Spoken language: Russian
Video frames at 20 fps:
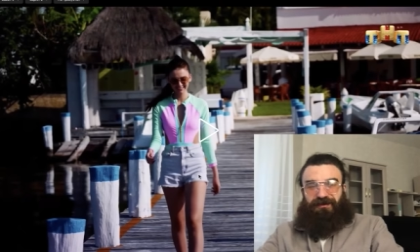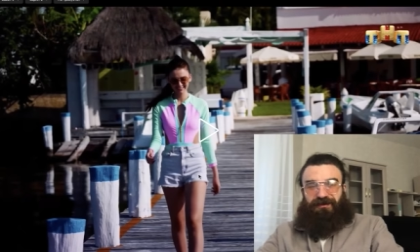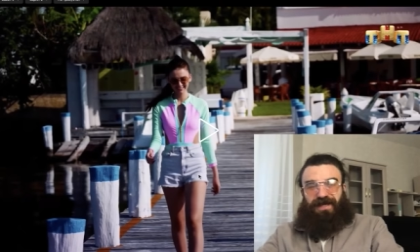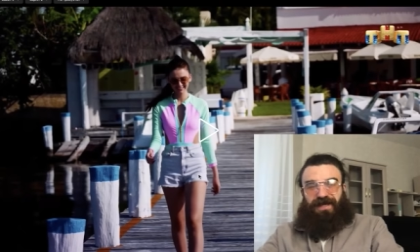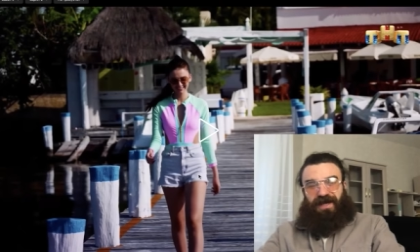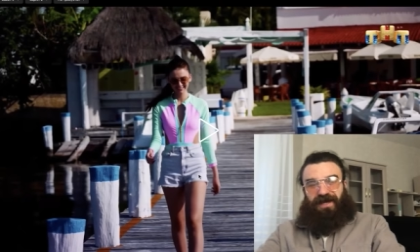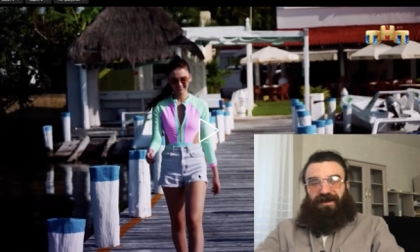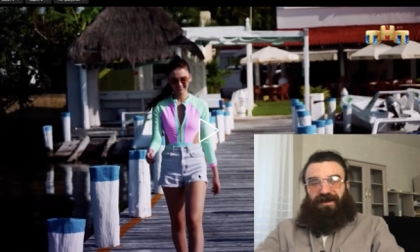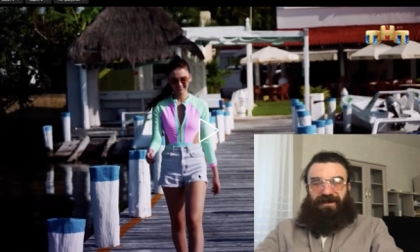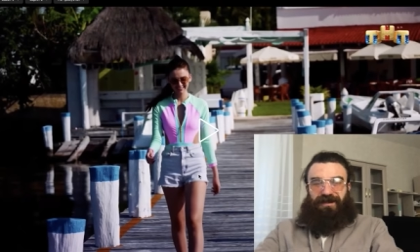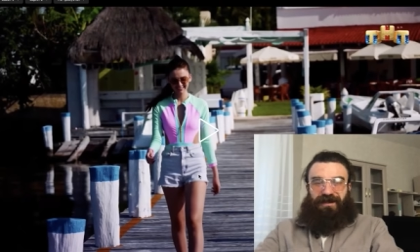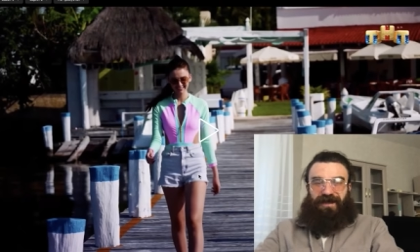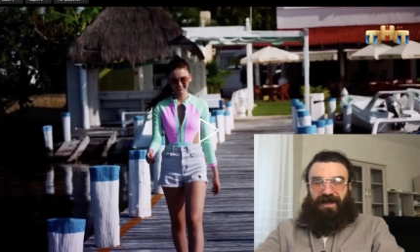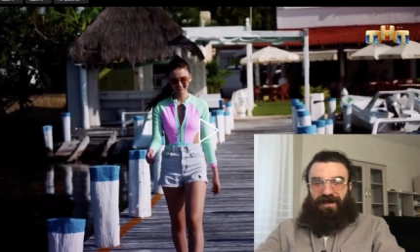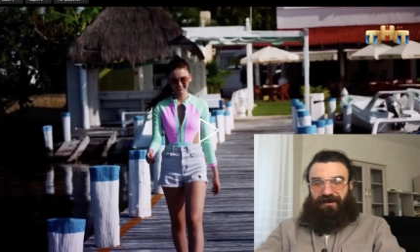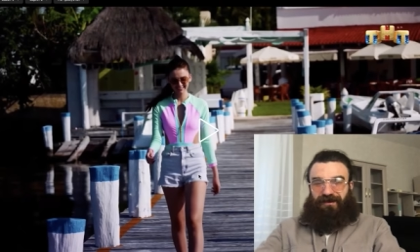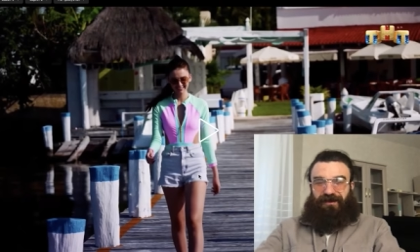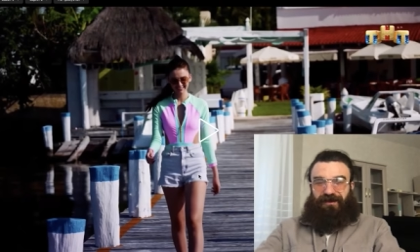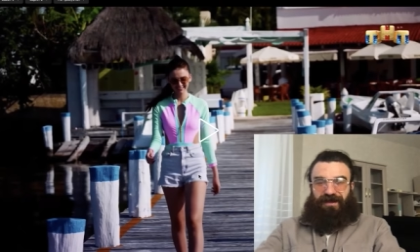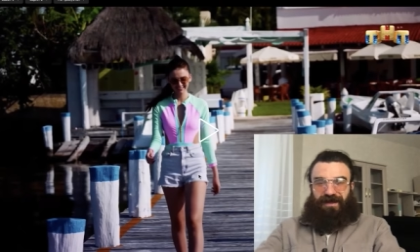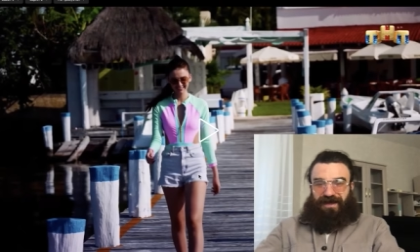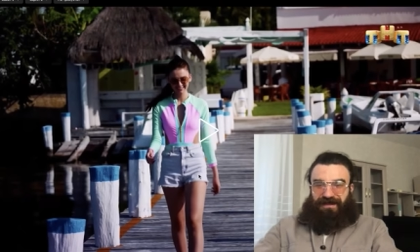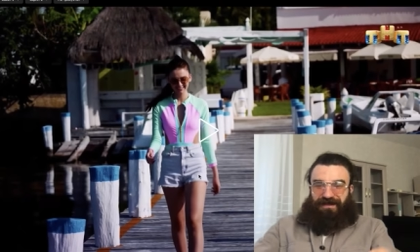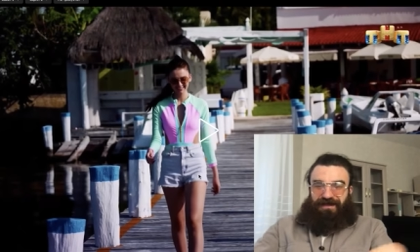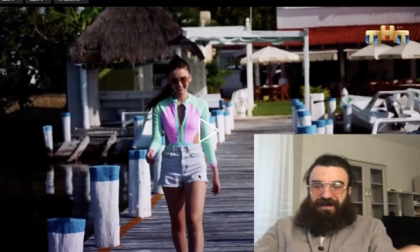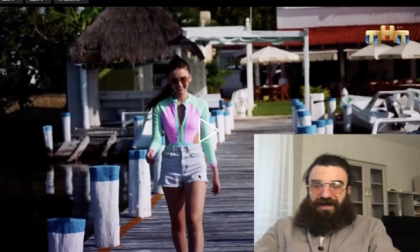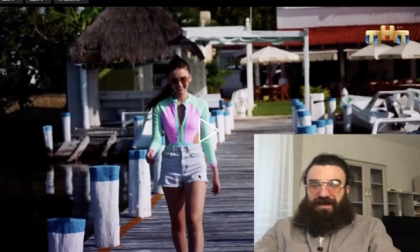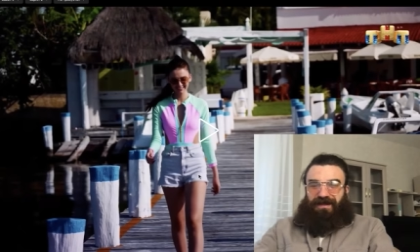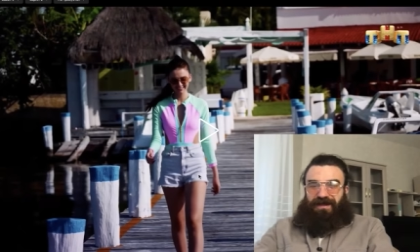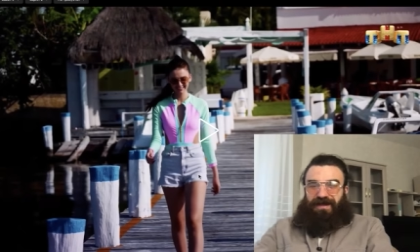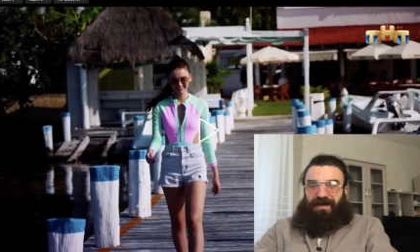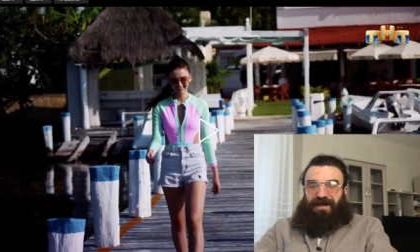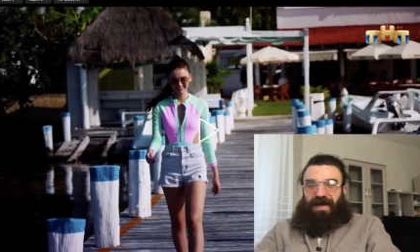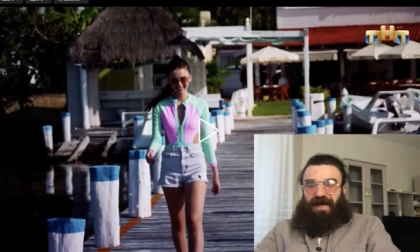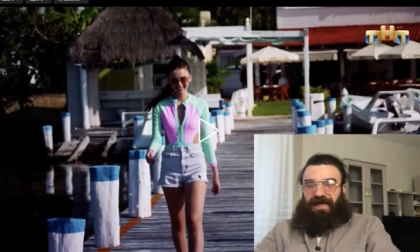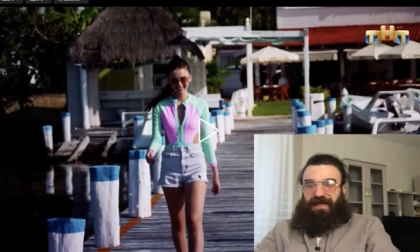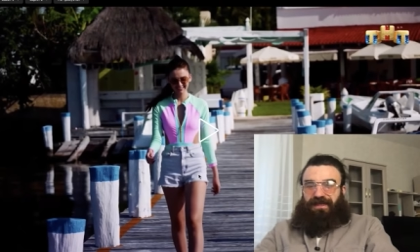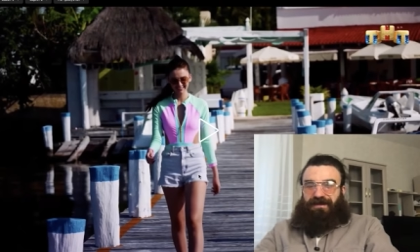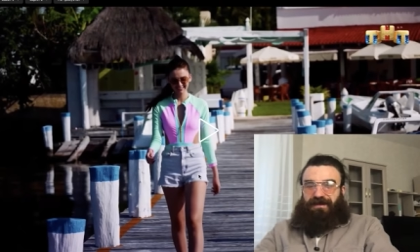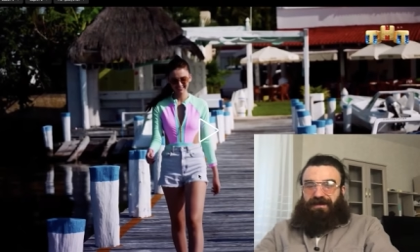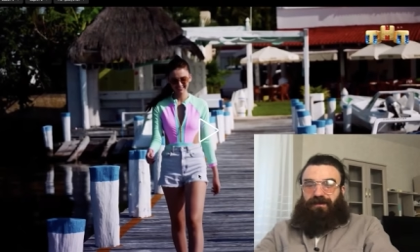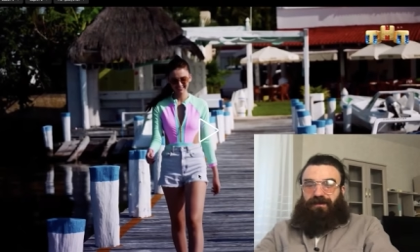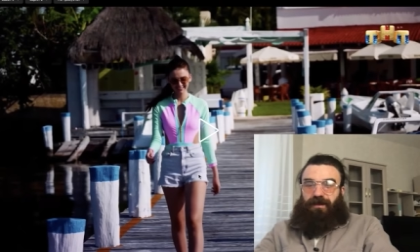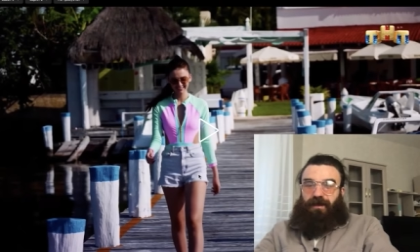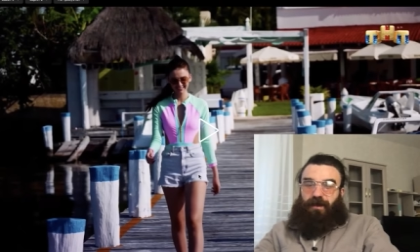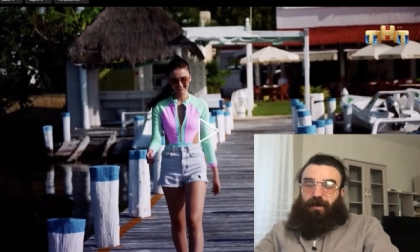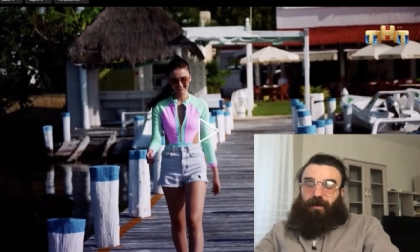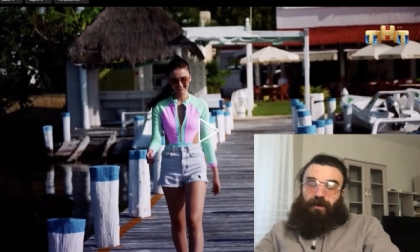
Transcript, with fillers: утро. Какой искренний акцент.